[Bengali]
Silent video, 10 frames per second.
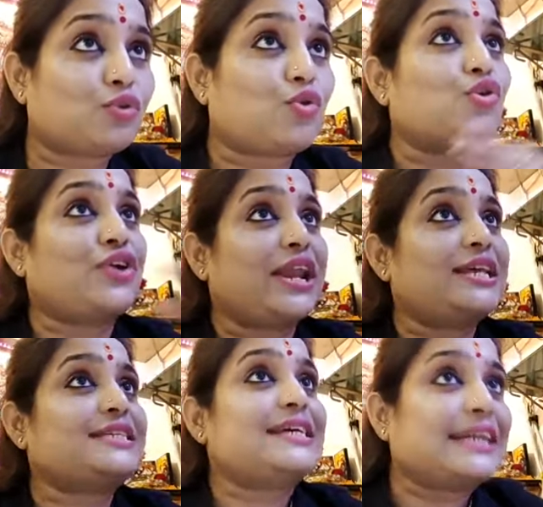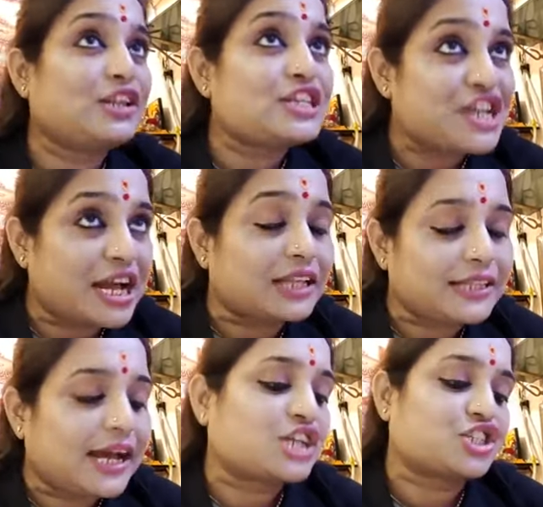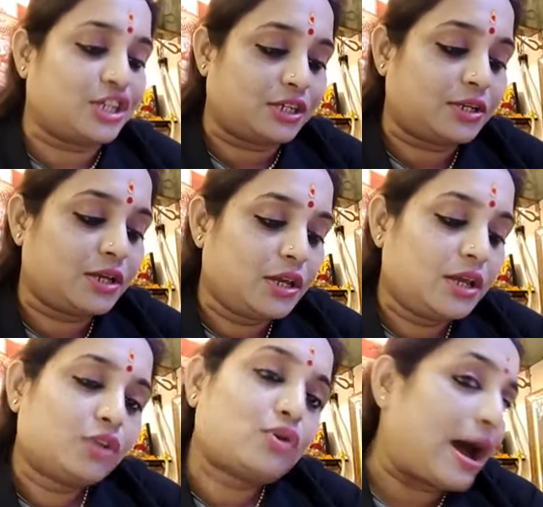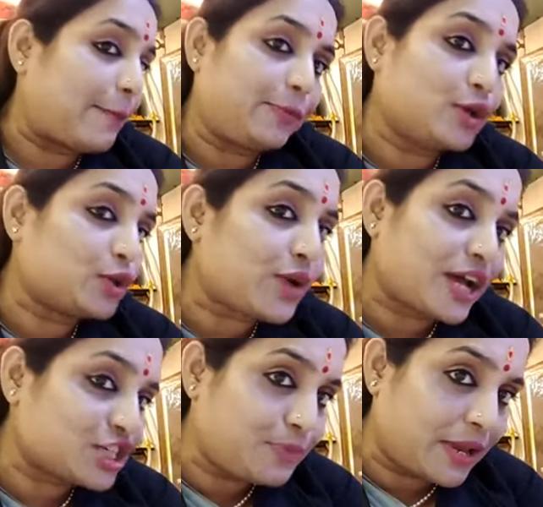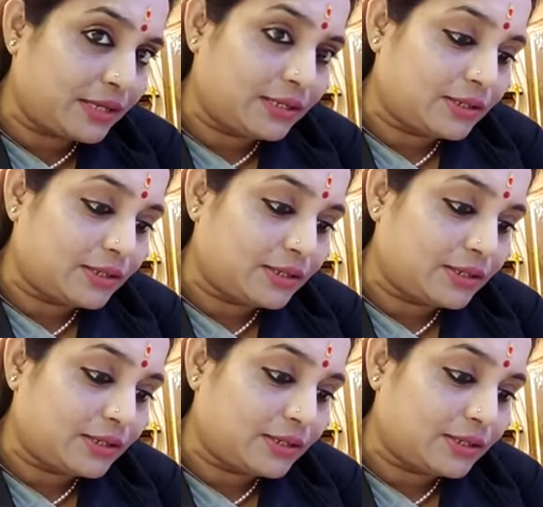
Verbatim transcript: কোনো ট্রেনিং সেন্টারে যদি শেখাতে আসেন তো আপনিও তো আসবেন